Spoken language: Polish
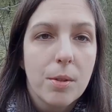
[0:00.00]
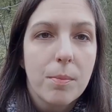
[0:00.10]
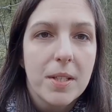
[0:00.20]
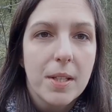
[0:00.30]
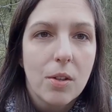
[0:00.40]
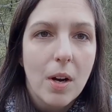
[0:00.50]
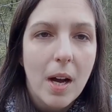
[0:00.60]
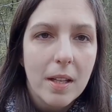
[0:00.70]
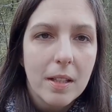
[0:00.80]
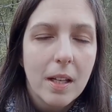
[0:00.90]
E, że była
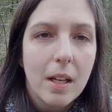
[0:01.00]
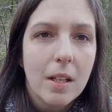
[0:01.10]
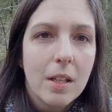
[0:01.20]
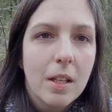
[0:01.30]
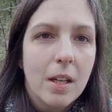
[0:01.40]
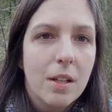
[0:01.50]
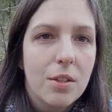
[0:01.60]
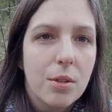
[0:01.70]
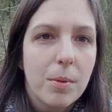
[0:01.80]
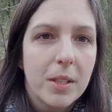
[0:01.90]
zakochana,
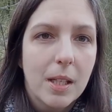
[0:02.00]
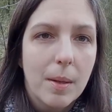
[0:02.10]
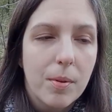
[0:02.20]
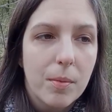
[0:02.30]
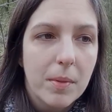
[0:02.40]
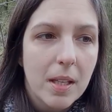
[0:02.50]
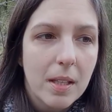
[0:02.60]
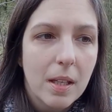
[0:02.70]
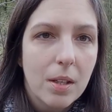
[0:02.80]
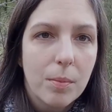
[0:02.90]
e, że była taka
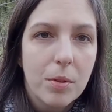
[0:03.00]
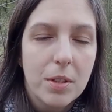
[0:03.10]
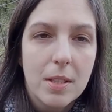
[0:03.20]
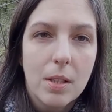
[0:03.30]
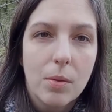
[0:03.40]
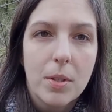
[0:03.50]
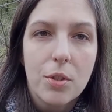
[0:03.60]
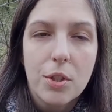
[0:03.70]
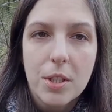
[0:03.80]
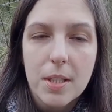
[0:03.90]
promienna i obok niej
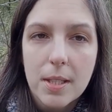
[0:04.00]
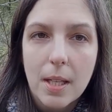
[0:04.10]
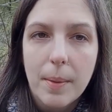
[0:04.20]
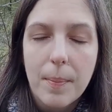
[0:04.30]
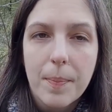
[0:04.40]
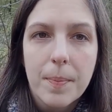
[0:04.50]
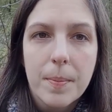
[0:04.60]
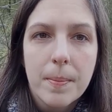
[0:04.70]
stał mężczyzna.